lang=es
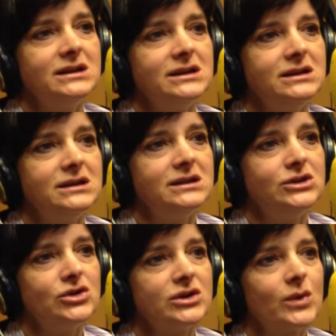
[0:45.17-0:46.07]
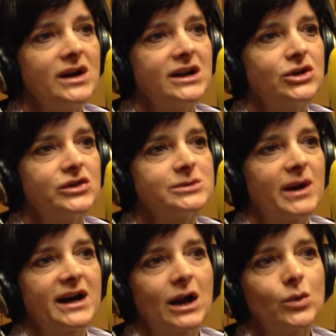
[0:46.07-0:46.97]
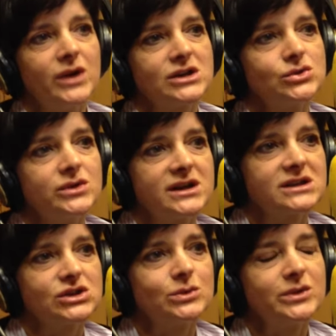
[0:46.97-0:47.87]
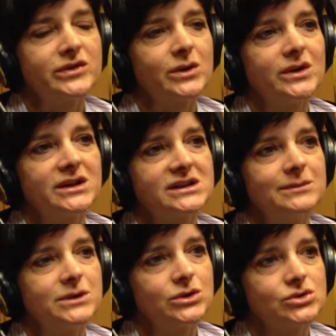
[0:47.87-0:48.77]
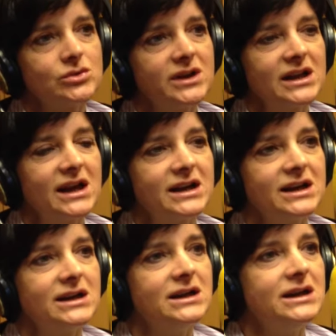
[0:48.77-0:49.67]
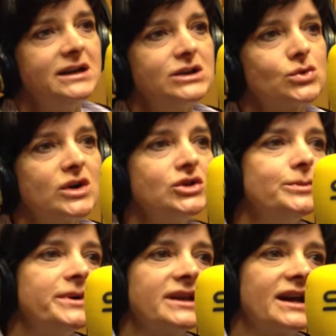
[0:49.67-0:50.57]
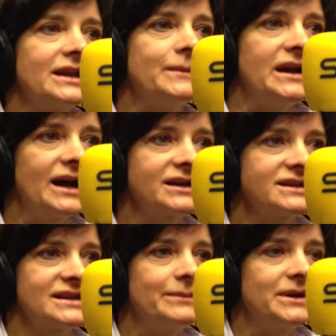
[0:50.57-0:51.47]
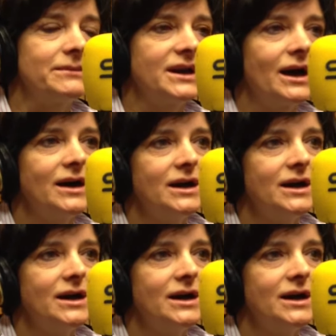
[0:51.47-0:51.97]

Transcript: y yo igual quiero despejar algunas dudas que son muy frecuentes en mi consulta diaria y es cuándo empezar a depilar, esa es la primera.